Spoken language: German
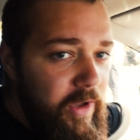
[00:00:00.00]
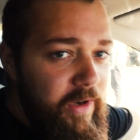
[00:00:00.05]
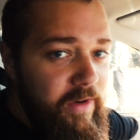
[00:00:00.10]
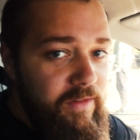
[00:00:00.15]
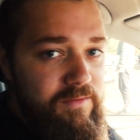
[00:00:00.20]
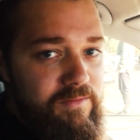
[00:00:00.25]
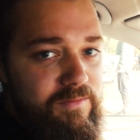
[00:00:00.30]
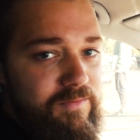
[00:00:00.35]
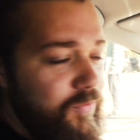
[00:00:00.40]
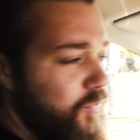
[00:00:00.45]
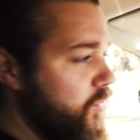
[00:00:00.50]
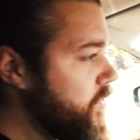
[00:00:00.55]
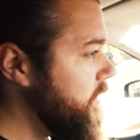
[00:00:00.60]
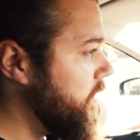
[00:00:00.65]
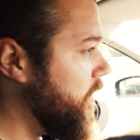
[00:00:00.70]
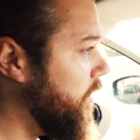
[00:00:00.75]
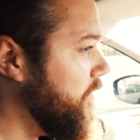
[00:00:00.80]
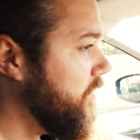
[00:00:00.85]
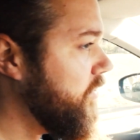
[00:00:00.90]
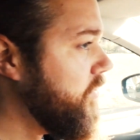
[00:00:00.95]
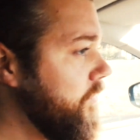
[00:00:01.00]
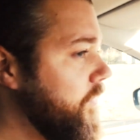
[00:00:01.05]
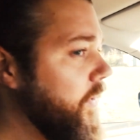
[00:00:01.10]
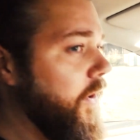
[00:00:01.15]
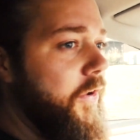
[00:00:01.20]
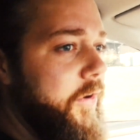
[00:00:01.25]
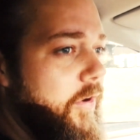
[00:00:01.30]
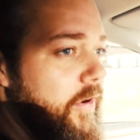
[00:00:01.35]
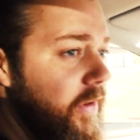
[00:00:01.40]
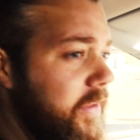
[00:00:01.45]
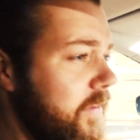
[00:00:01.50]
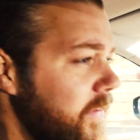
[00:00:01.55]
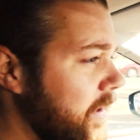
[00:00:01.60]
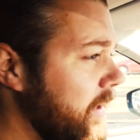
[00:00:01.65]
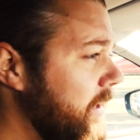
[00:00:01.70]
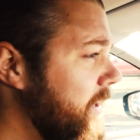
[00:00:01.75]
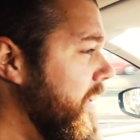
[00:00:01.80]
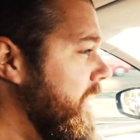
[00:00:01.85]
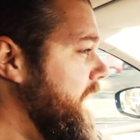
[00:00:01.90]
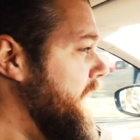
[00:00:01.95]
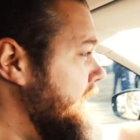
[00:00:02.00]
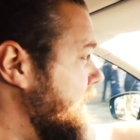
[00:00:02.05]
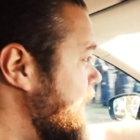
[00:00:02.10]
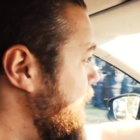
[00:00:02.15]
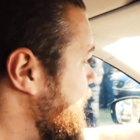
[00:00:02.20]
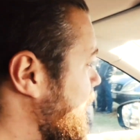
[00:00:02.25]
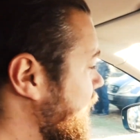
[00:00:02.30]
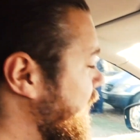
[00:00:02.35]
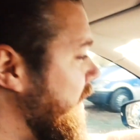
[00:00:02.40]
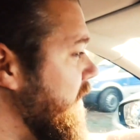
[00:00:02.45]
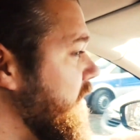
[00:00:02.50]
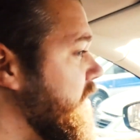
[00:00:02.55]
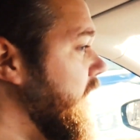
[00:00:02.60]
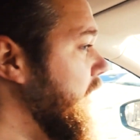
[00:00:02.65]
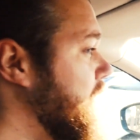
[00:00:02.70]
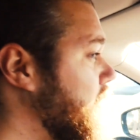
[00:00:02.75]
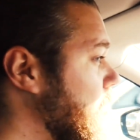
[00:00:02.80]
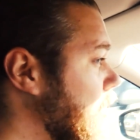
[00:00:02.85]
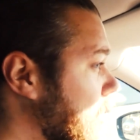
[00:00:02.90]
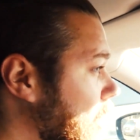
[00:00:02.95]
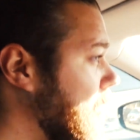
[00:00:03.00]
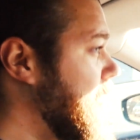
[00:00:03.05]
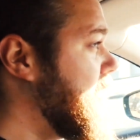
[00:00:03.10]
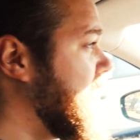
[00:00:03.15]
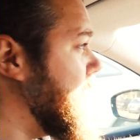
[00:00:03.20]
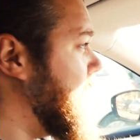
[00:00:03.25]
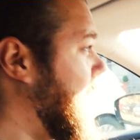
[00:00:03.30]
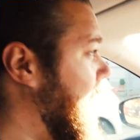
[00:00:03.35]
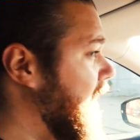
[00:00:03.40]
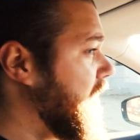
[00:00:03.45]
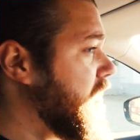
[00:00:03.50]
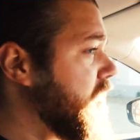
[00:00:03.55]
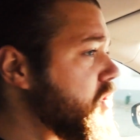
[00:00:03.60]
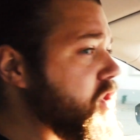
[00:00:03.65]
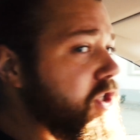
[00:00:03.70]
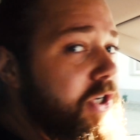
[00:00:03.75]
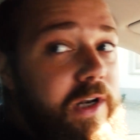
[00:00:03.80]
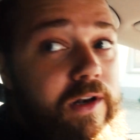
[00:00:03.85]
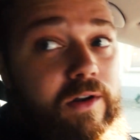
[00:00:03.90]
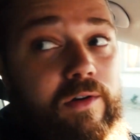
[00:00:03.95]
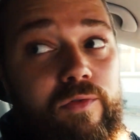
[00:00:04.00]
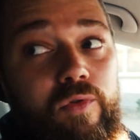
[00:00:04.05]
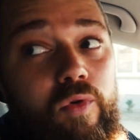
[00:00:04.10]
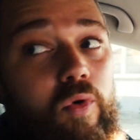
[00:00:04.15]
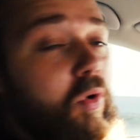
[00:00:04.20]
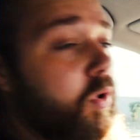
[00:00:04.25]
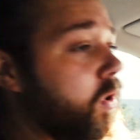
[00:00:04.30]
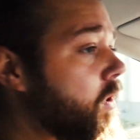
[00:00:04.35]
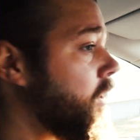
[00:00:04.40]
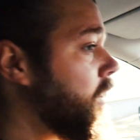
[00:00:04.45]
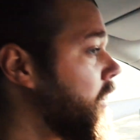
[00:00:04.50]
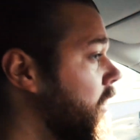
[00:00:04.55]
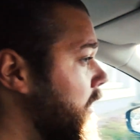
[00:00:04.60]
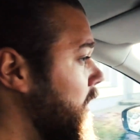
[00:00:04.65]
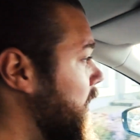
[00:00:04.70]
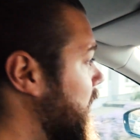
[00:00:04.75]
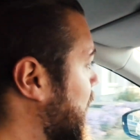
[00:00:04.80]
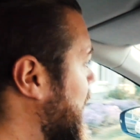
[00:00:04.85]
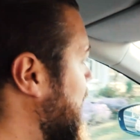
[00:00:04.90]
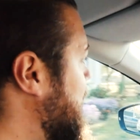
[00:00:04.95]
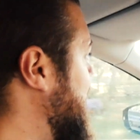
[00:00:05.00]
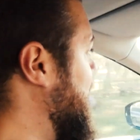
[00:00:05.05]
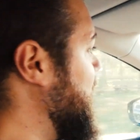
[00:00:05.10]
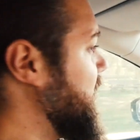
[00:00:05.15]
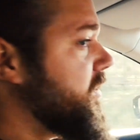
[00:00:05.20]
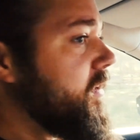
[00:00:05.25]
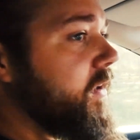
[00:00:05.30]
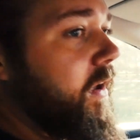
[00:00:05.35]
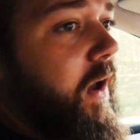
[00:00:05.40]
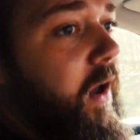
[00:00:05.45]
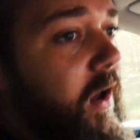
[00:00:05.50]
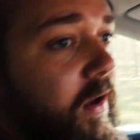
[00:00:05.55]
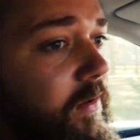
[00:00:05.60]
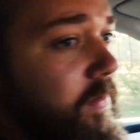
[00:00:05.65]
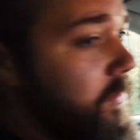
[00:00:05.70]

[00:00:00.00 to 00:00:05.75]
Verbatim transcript: hin. Wo genau wissen wir auch noch nicht. es geht wohl, glaube ich, zu der ersten Stelle, wo ein erster